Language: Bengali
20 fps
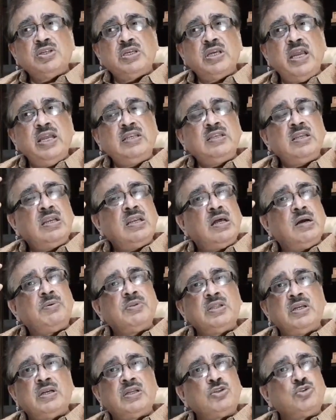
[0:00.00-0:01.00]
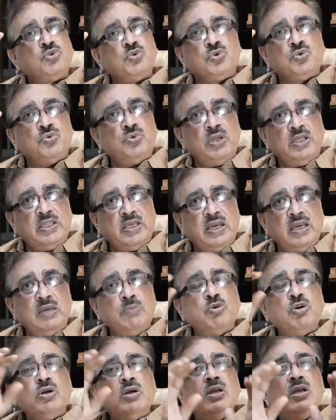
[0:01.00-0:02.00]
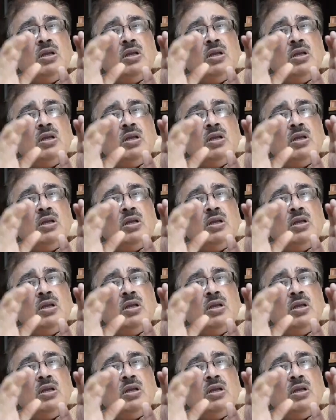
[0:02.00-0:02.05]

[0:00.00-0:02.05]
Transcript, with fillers: সেইটা না আমাদের একটা চোখ খুলে দেয় এবং